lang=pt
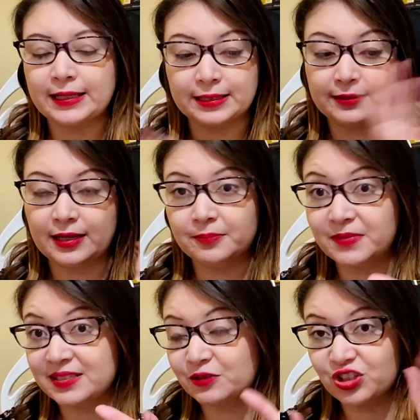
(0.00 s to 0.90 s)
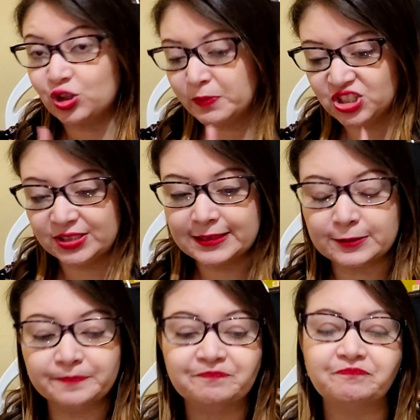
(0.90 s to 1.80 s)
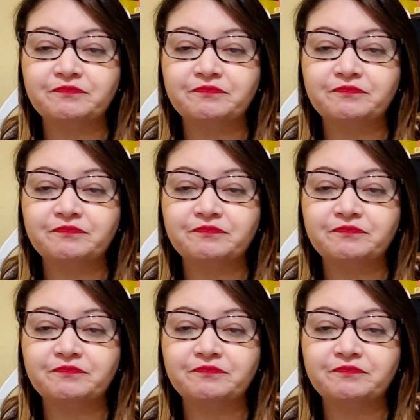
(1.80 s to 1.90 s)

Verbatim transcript: aí, né? Mas eu já tô me adiantando.